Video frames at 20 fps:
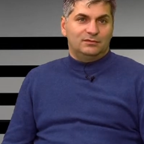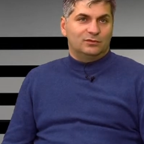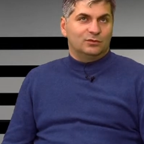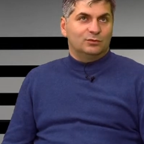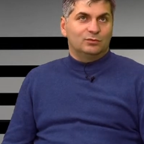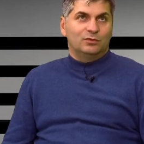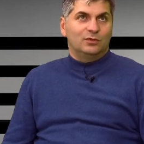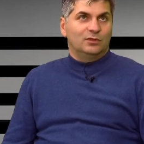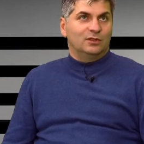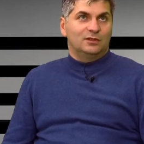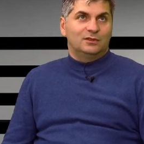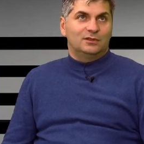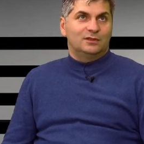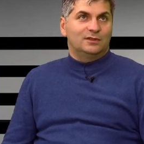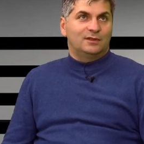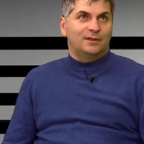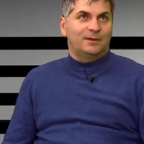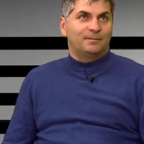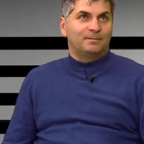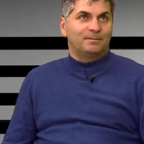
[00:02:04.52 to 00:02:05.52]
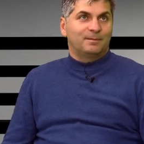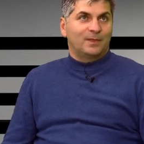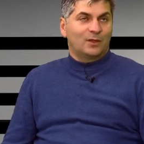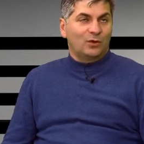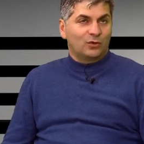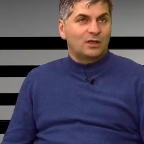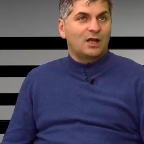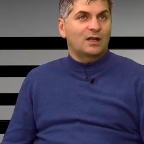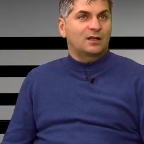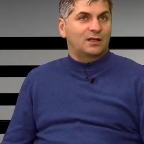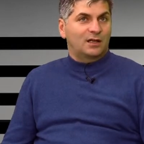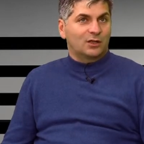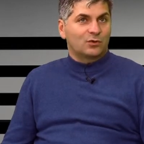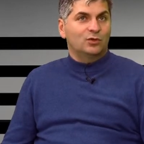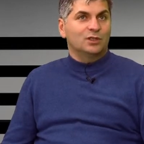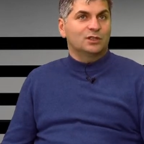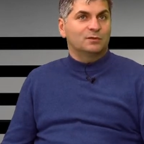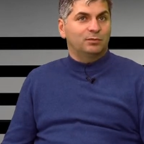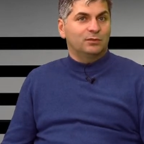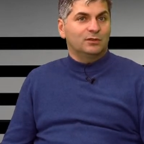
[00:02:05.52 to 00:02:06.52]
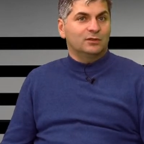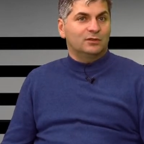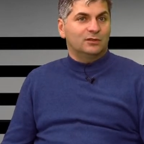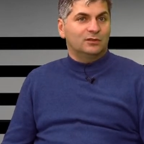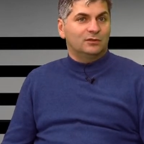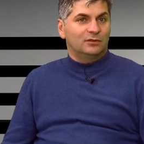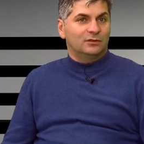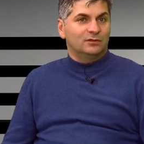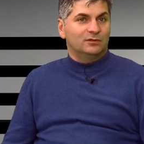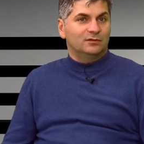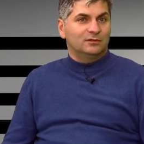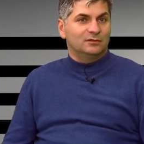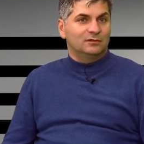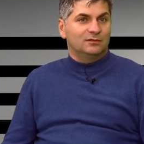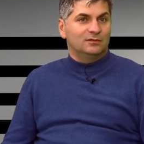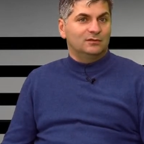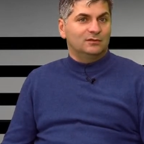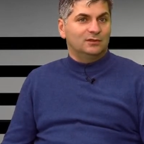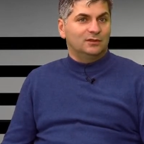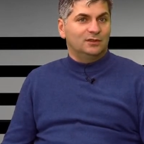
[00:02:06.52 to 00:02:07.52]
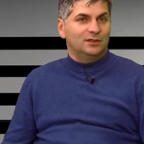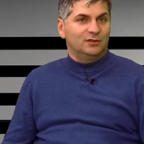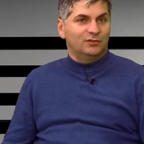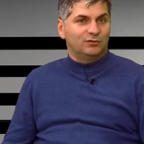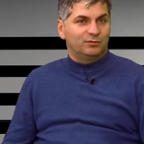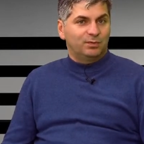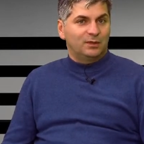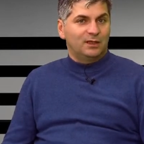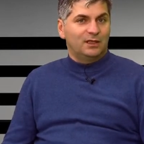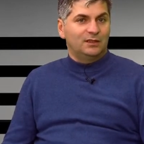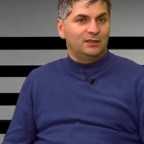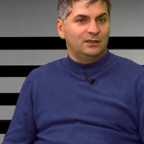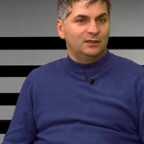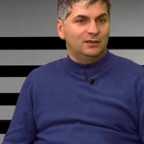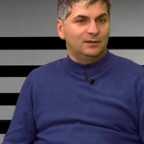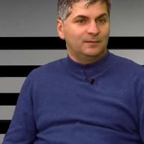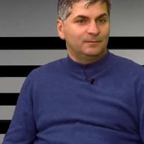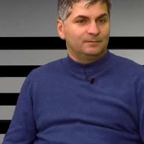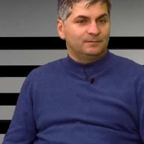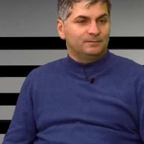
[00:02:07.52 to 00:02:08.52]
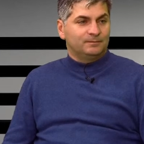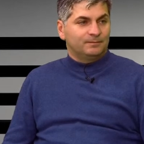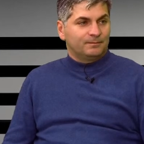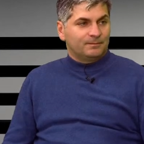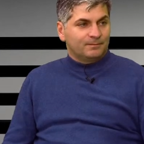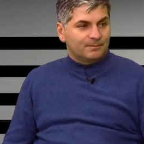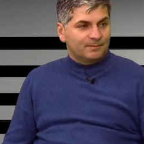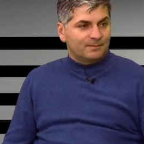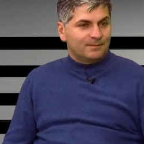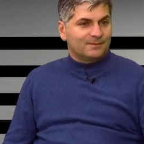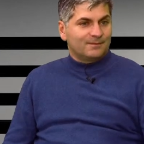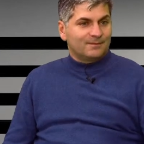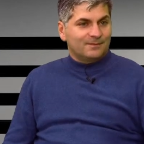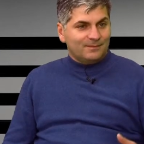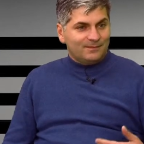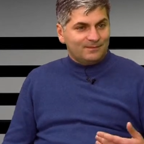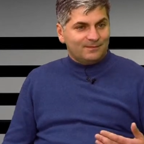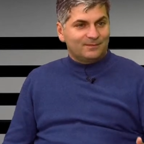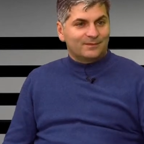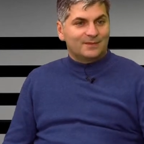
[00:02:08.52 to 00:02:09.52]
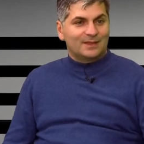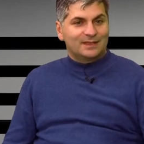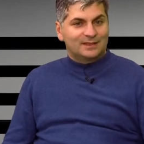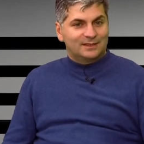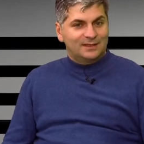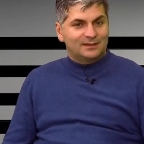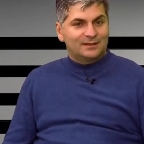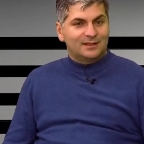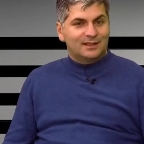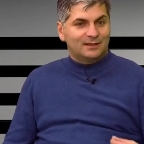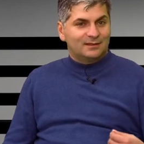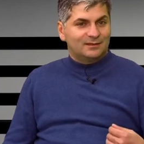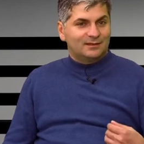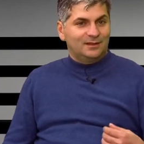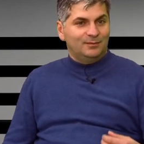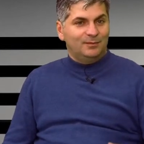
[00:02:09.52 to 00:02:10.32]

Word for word: футбол это, он как король спорта, он и в плане затрат,